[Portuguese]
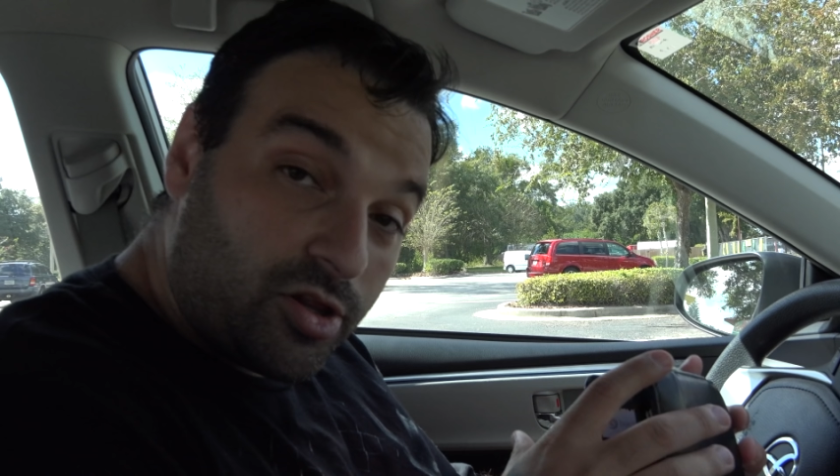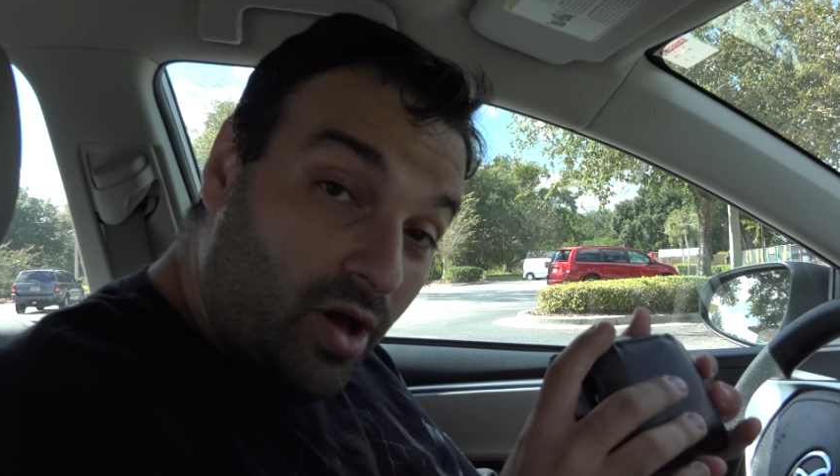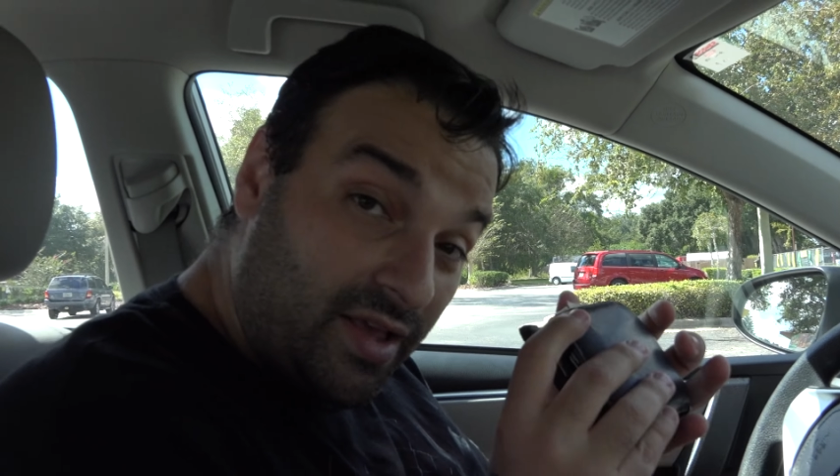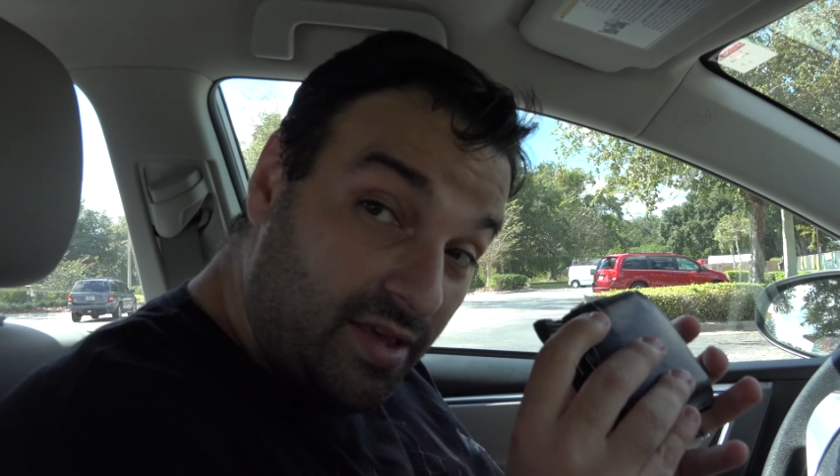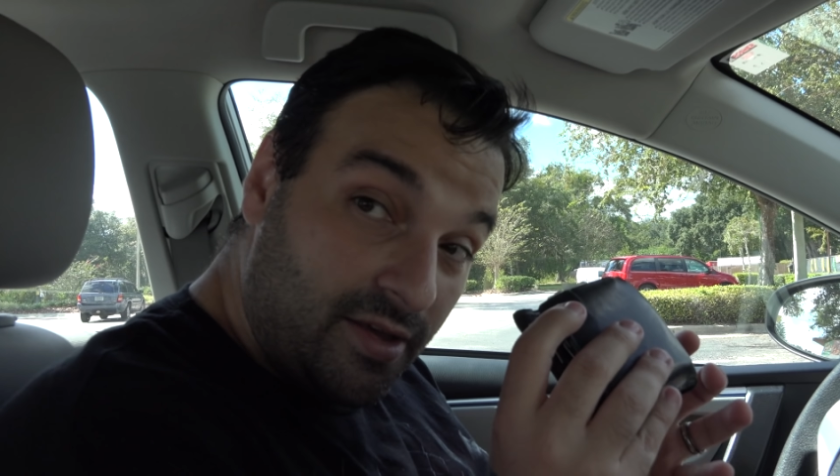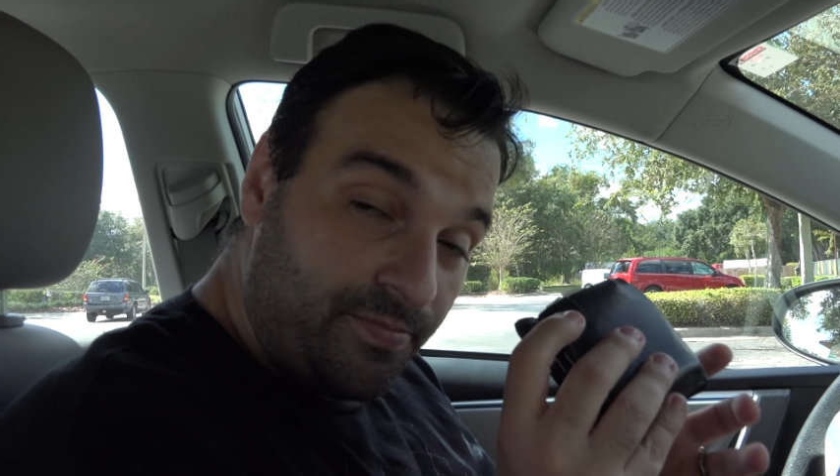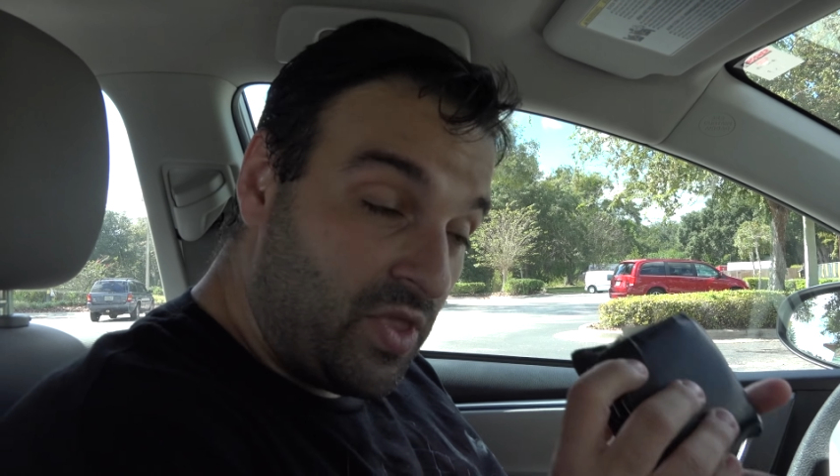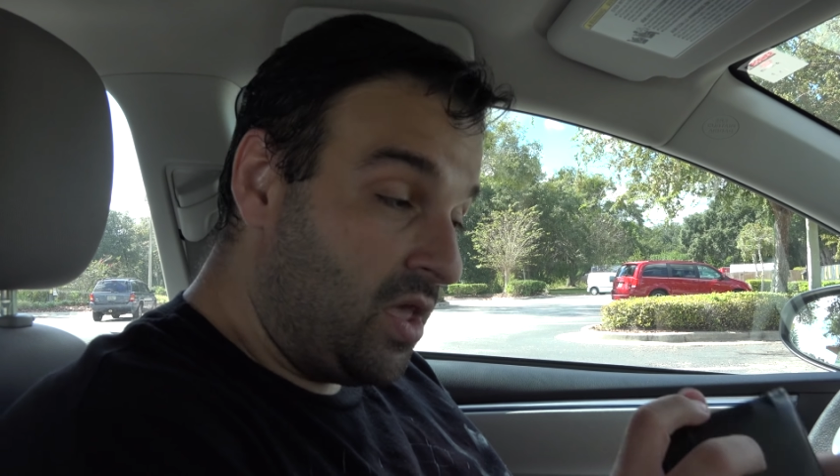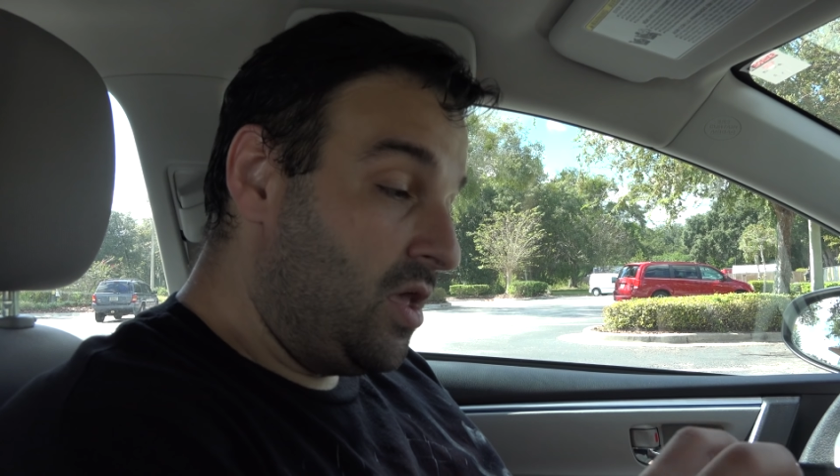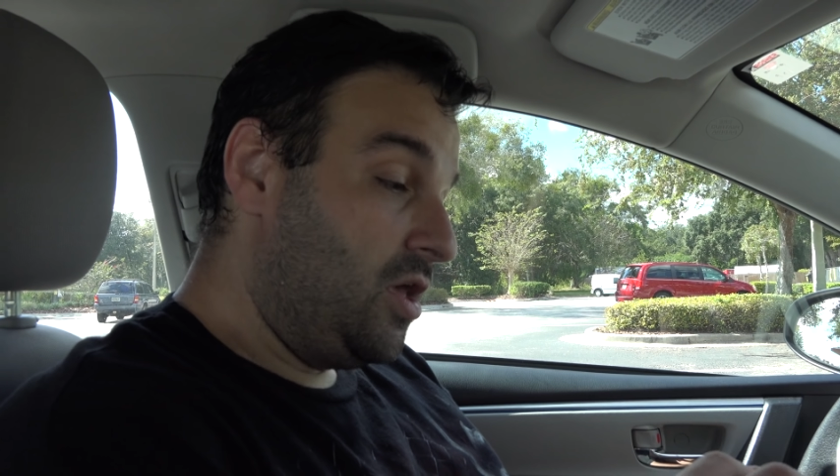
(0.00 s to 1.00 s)
só aqui.
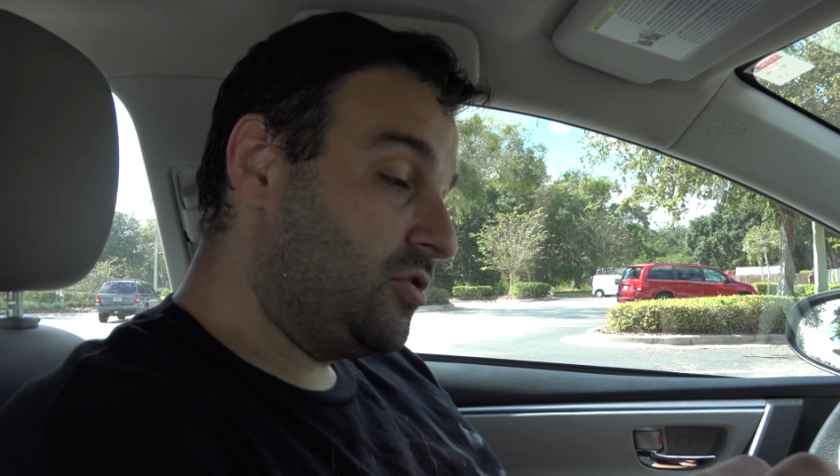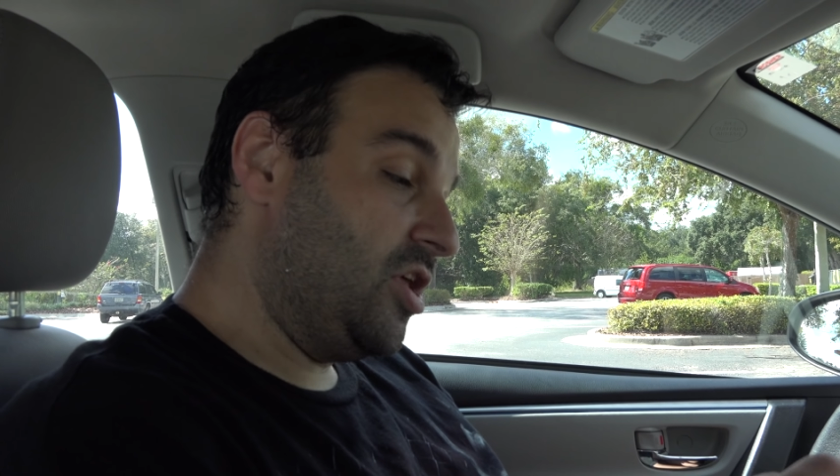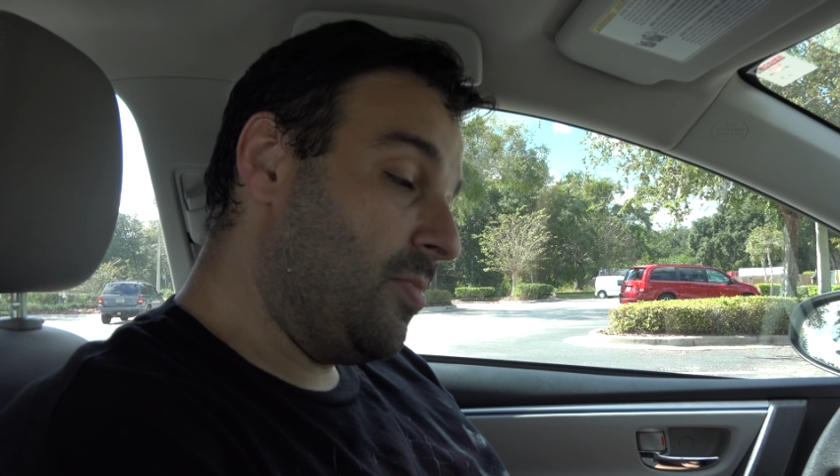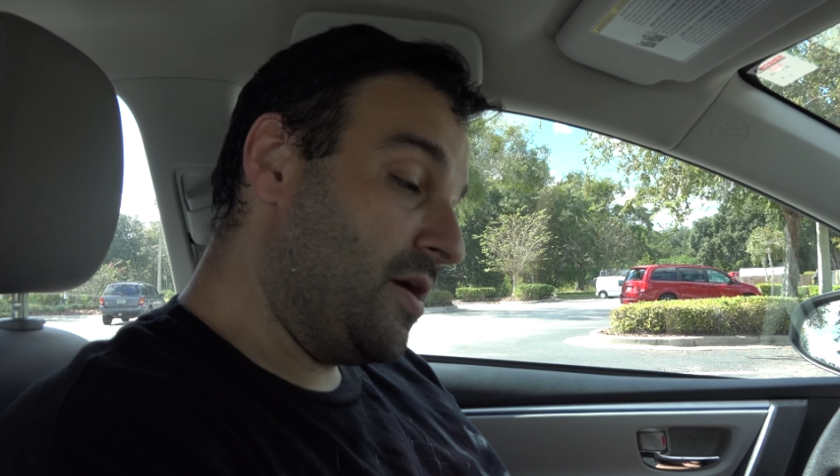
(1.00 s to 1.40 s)
Eu tenho